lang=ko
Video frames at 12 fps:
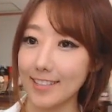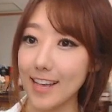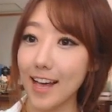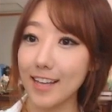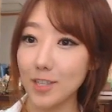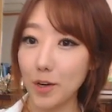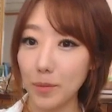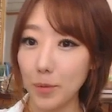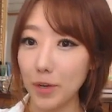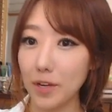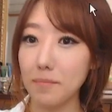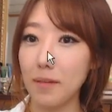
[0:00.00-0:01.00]
자, 저희
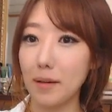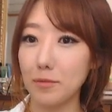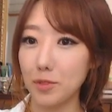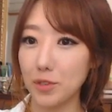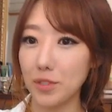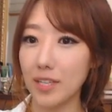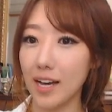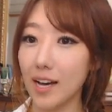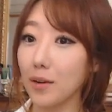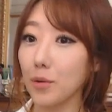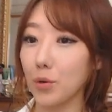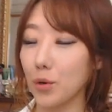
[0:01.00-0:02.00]
표현
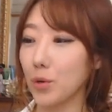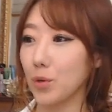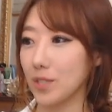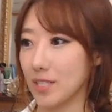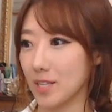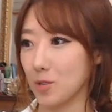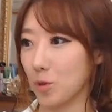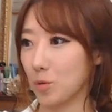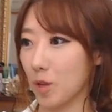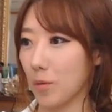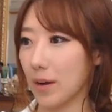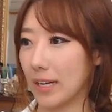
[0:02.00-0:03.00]
마무리하고 이제 조금
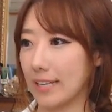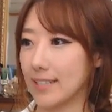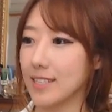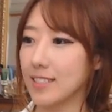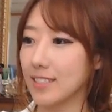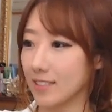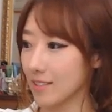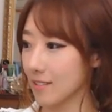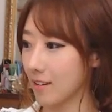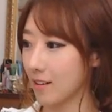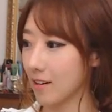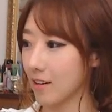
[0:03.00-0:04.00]
넘어갈게요. 사실
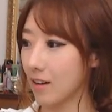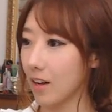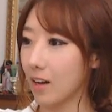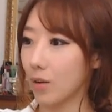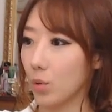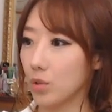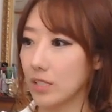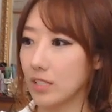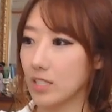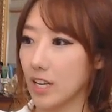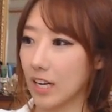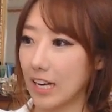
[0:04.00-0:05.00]
그래서 오늘
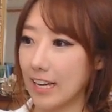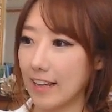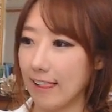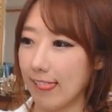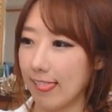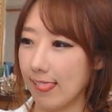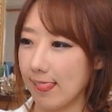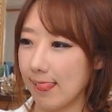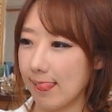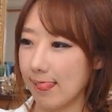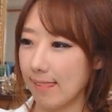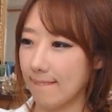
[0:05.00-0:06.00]
제가
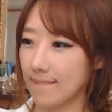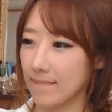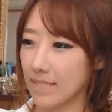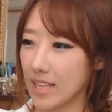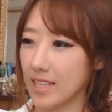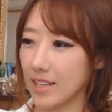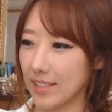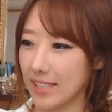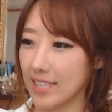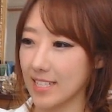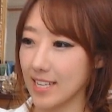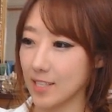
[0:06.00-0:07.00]
음,
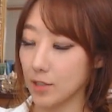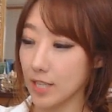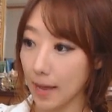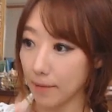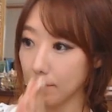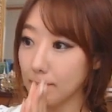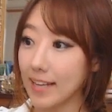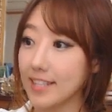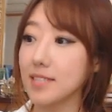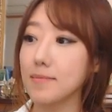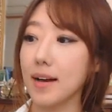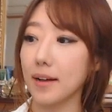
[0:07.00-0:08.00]
여기까지 하죠. 자,
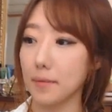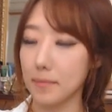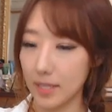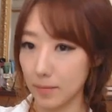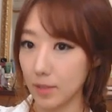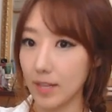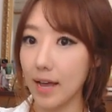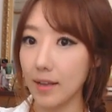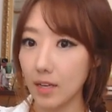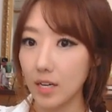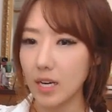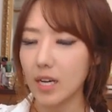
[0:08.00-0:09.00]
마지막
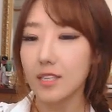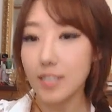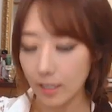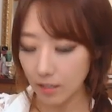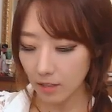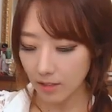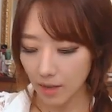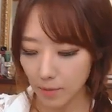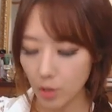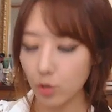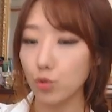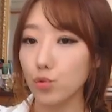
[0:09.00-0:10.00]
말입니다. 자,
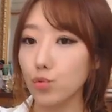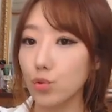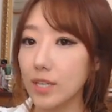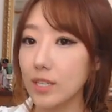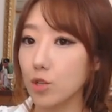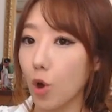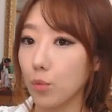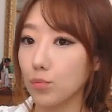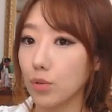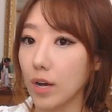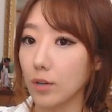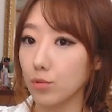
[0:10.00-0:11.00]
그렇다면 우리
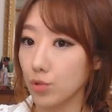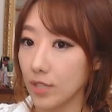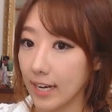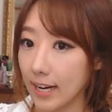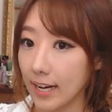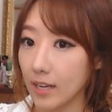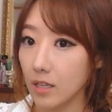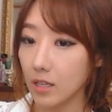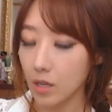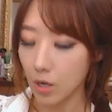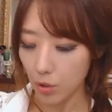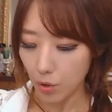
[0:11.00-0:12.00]
정부가 우리가
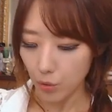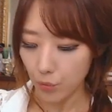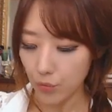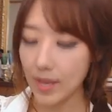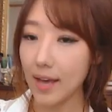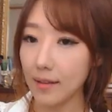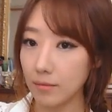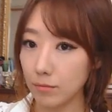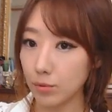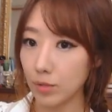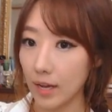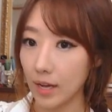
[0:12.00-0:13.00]

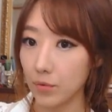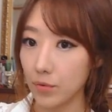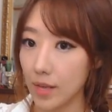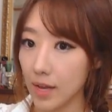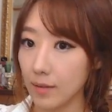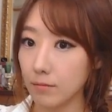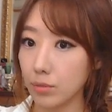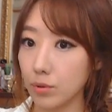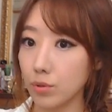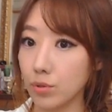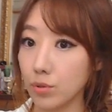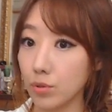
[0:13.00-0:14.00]
위안부가
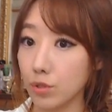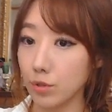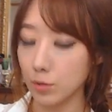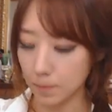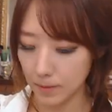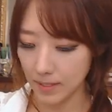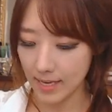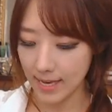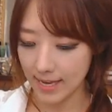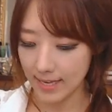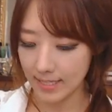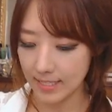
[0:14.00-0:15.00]
위안부
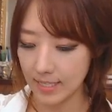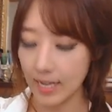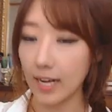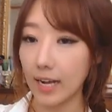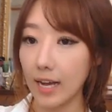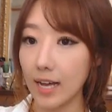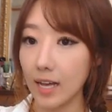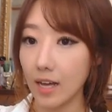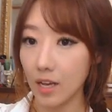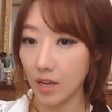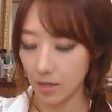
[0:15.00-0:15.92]
피해자가